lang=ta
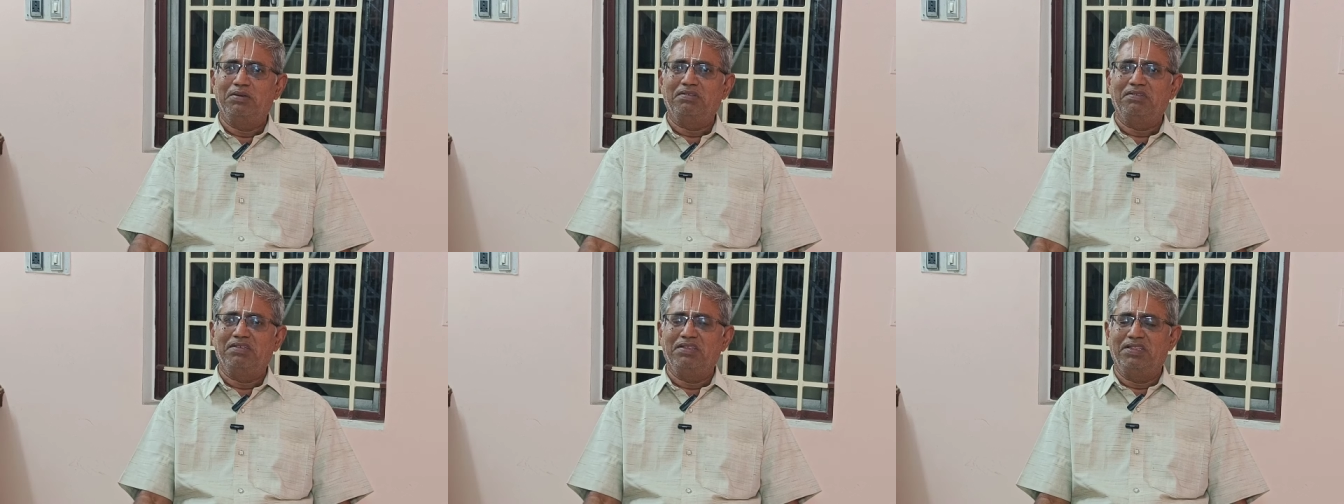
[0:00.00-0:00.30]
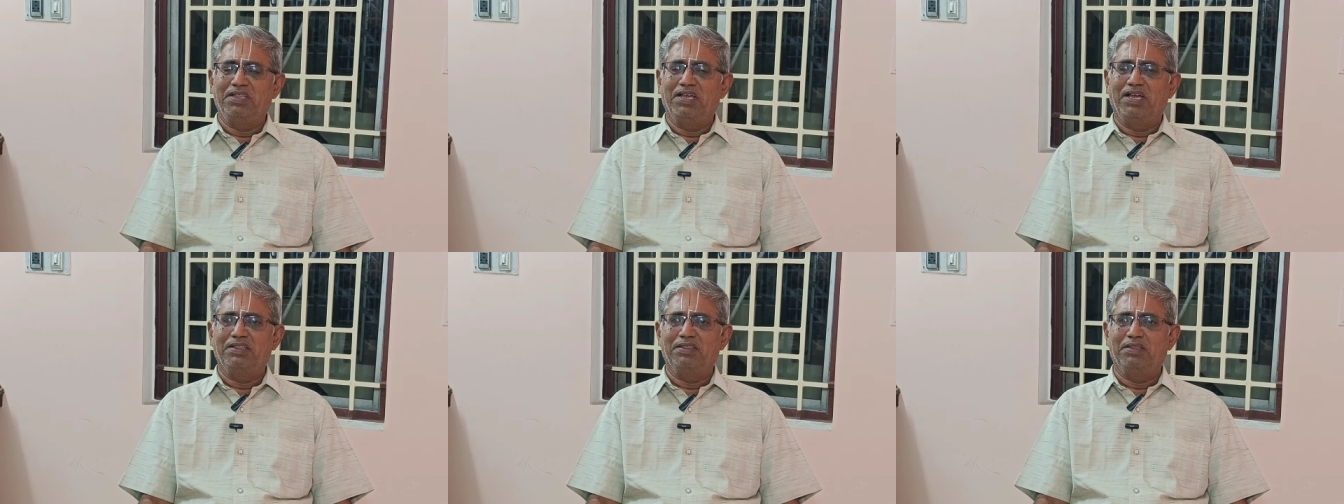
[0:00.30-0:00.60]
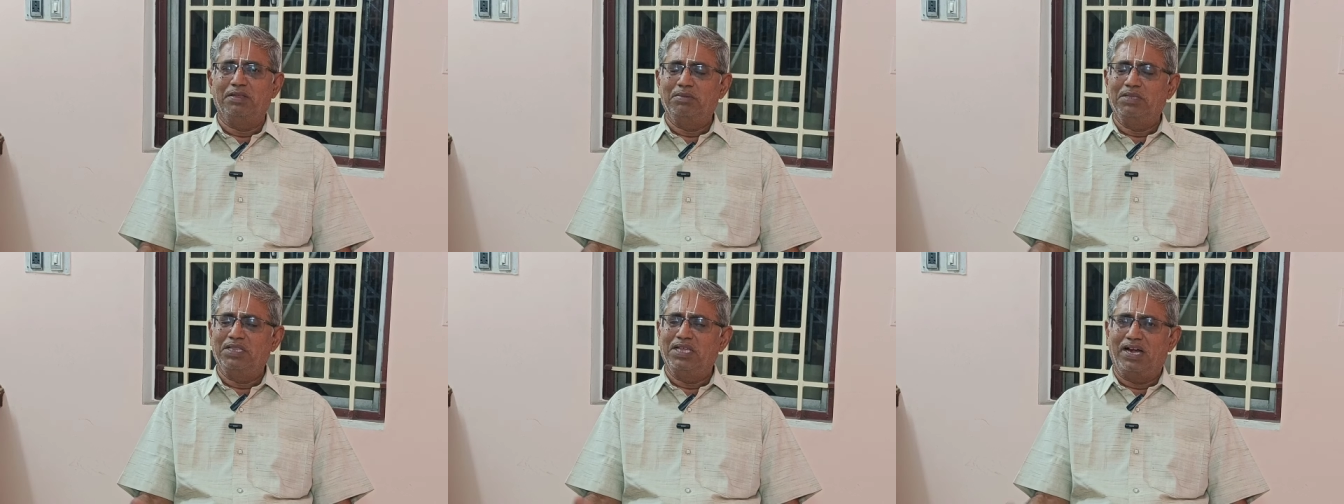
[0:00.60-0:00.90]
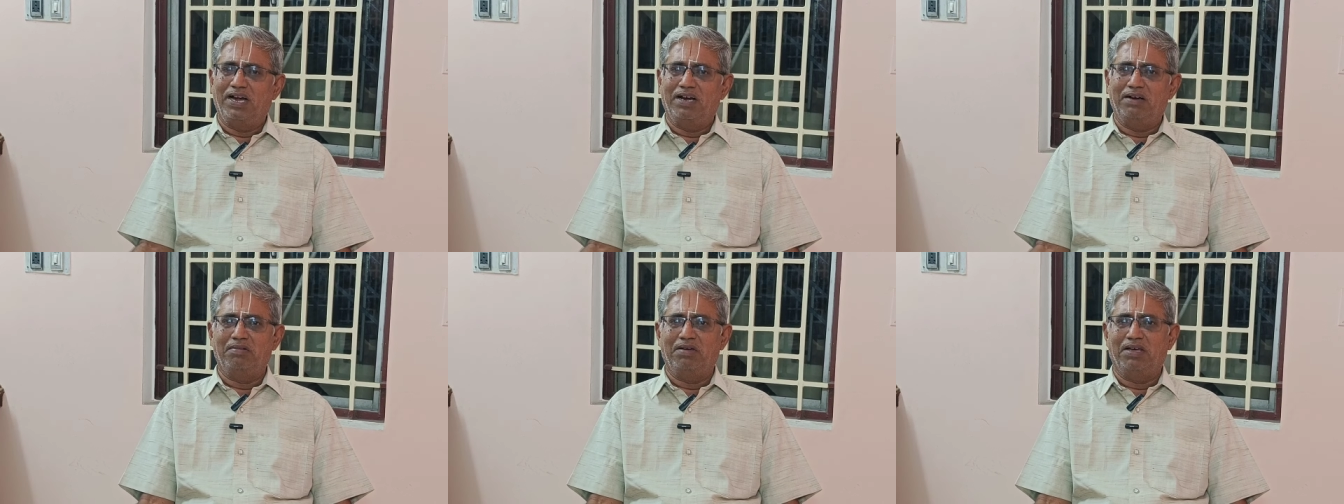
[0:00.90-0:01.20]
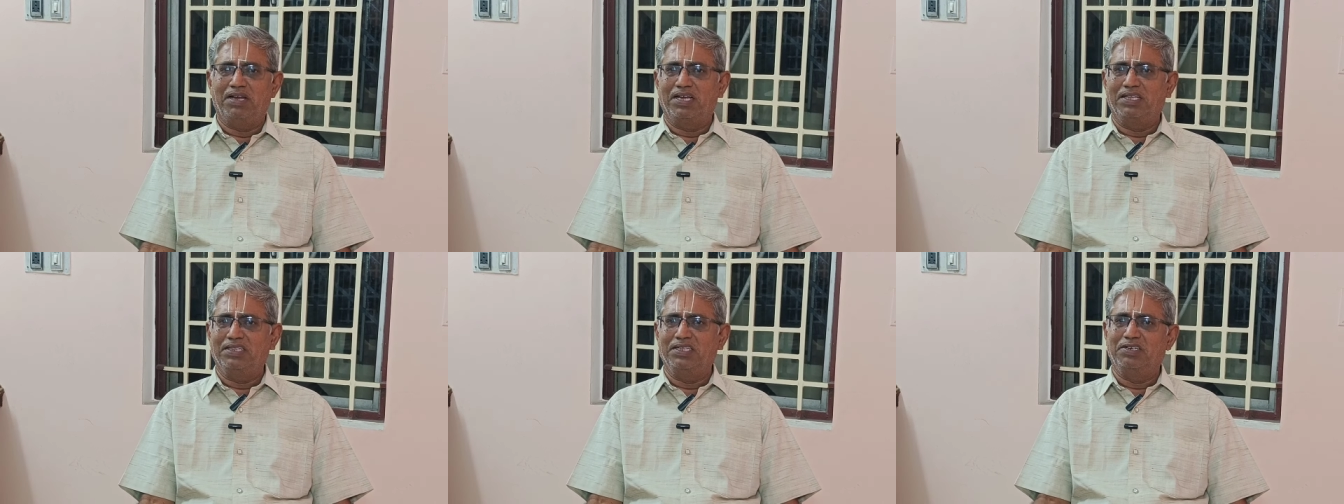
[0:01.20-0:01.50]
ஒரு சித்தாந்தம் இது
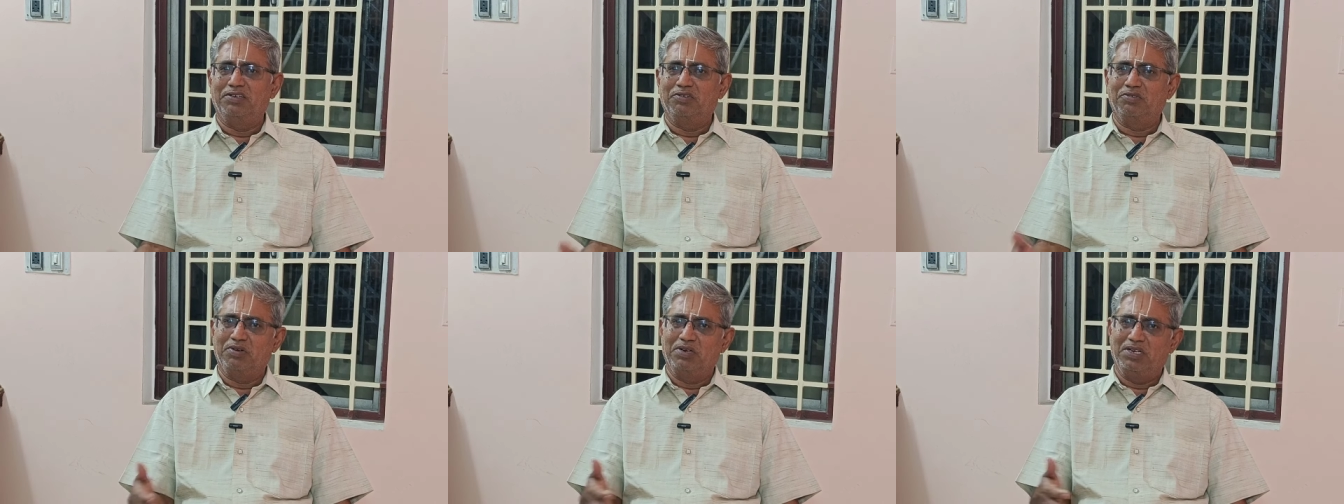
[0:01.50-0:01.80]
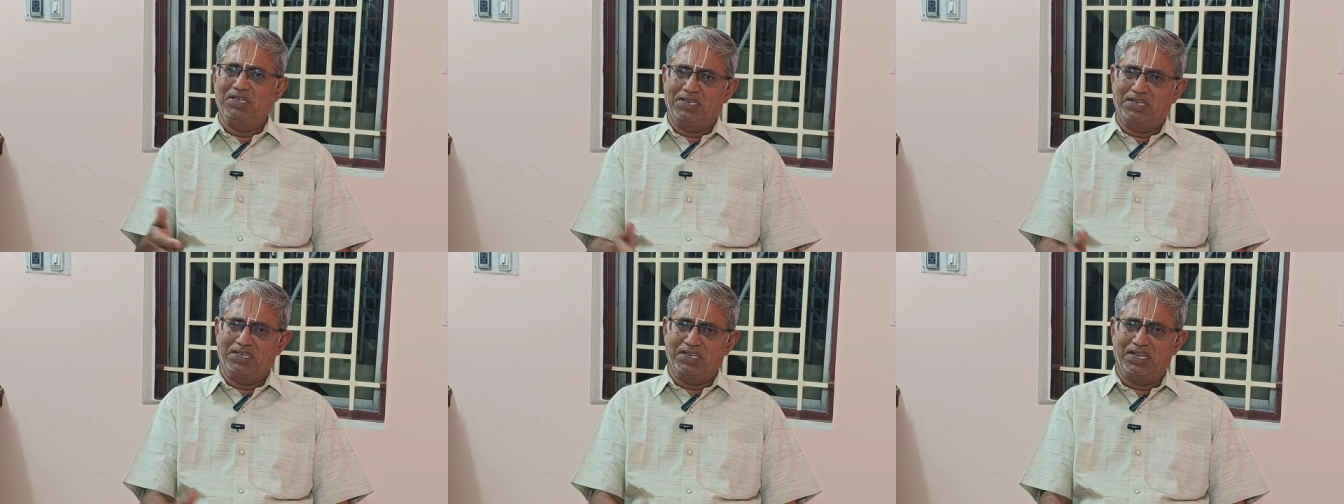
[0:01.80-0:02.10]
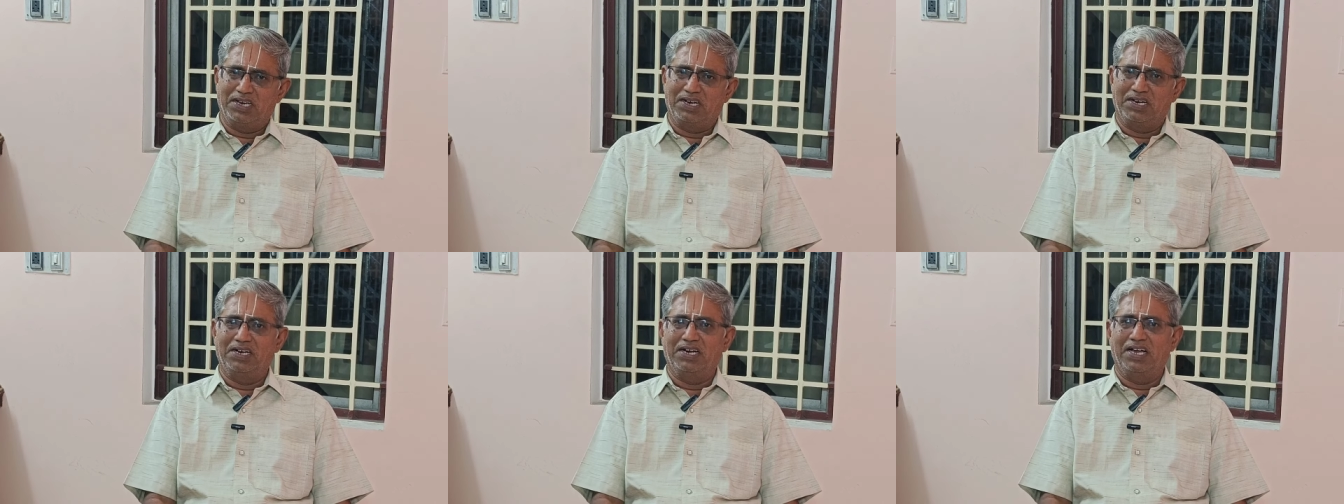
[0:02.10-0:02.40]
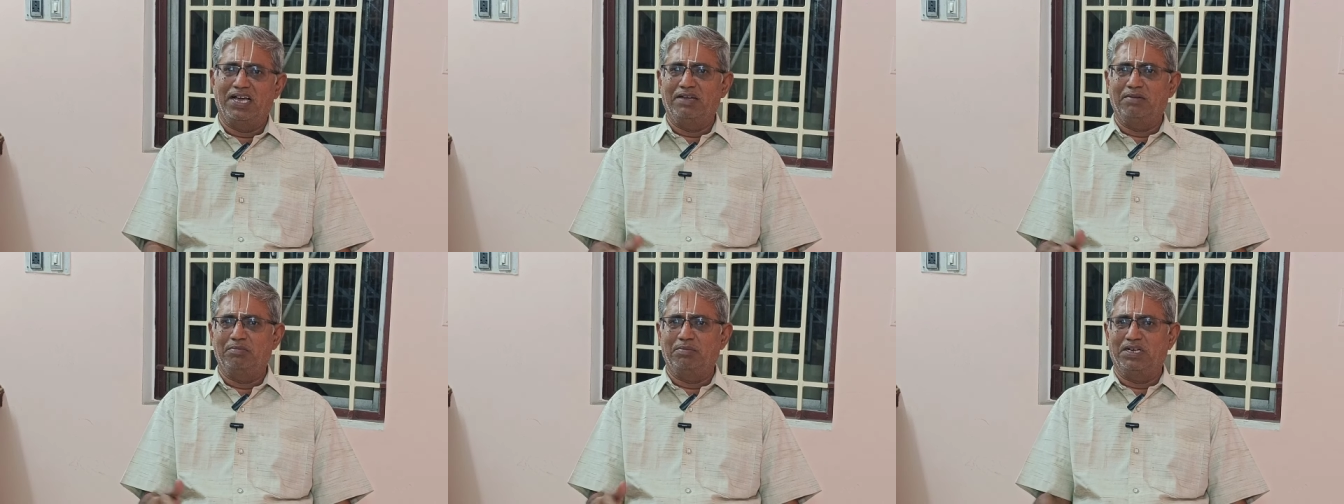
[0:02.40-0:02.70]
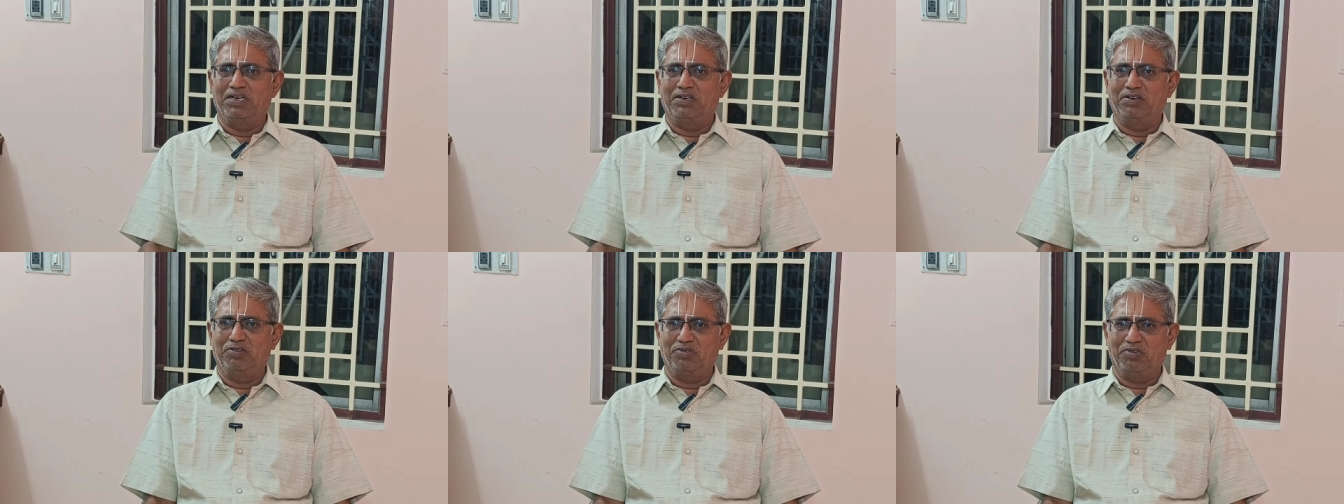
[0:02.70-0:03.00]
ஆழ்வாராதிகள் சொல்லியிருக்கிறார்கள்
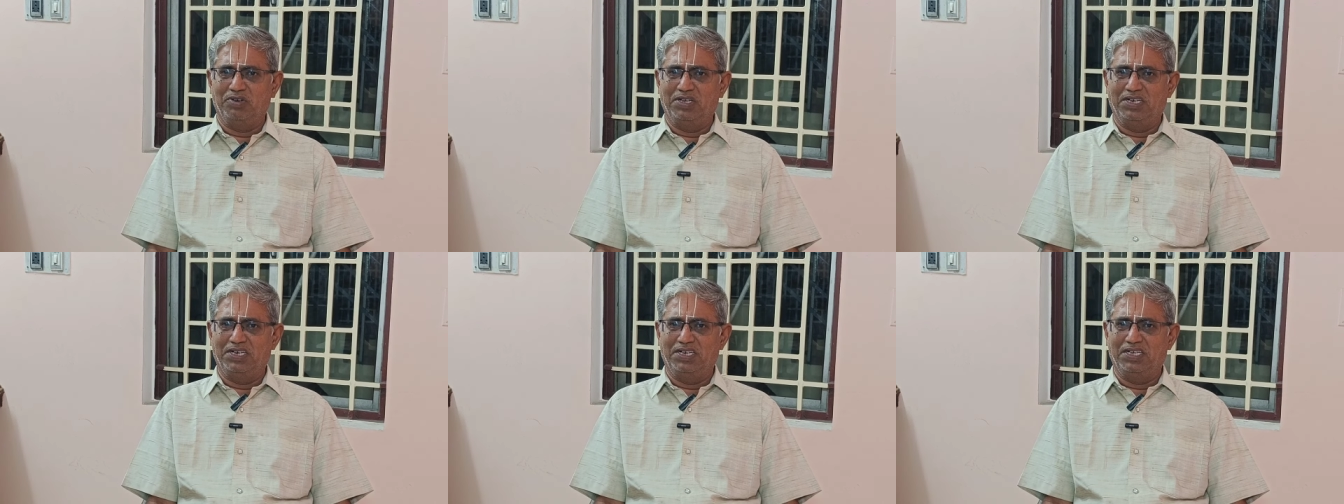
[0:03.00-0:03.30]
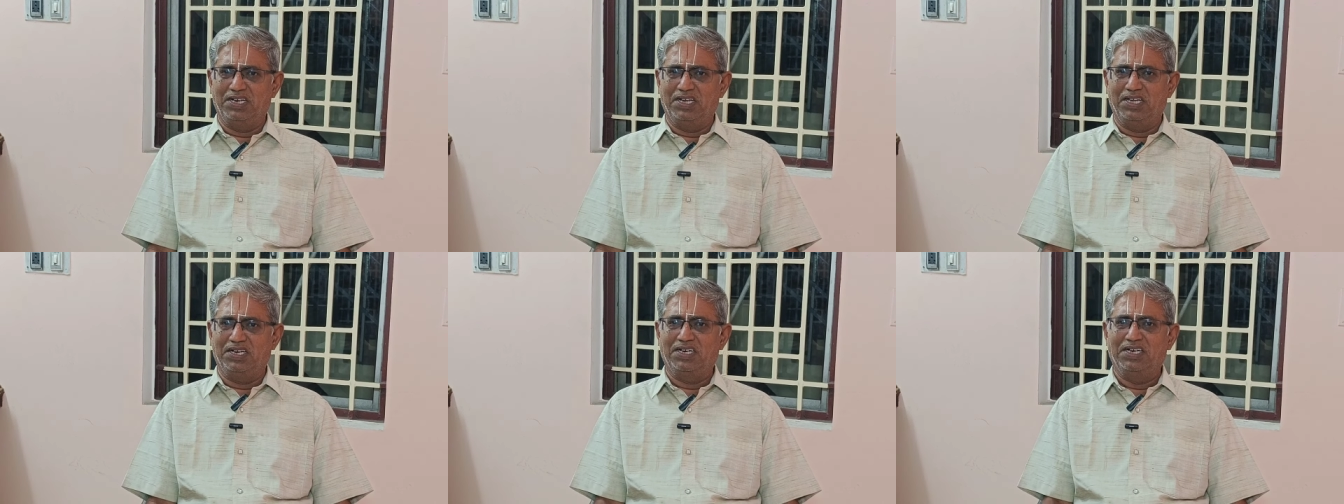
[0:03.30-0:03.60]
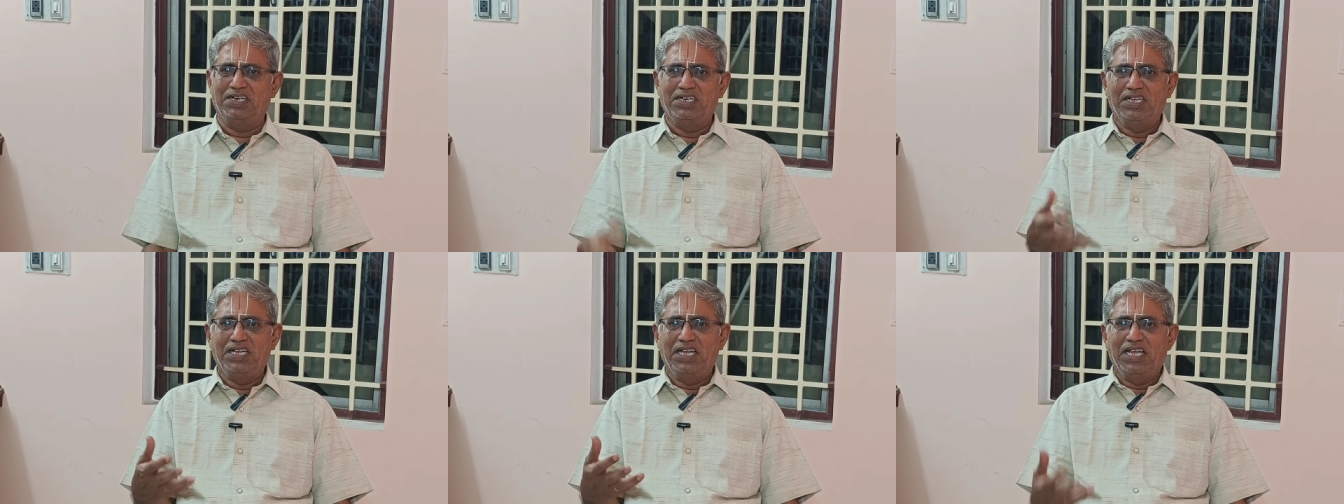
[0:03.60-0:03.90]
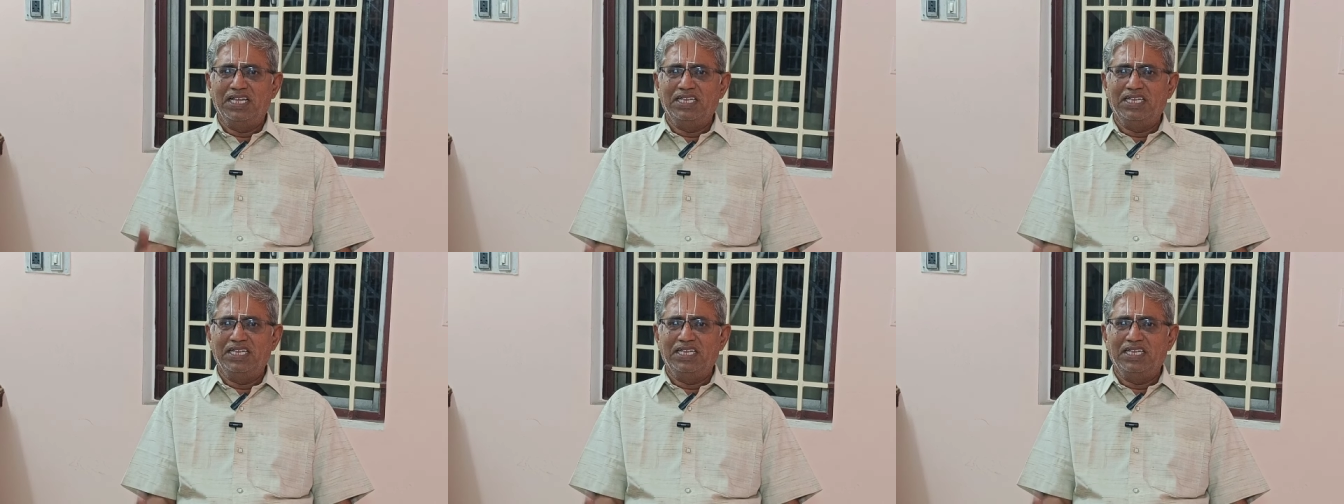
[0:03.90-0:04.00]
நாயன்மார்கள் சொல்லியிருக்கிறார்கள்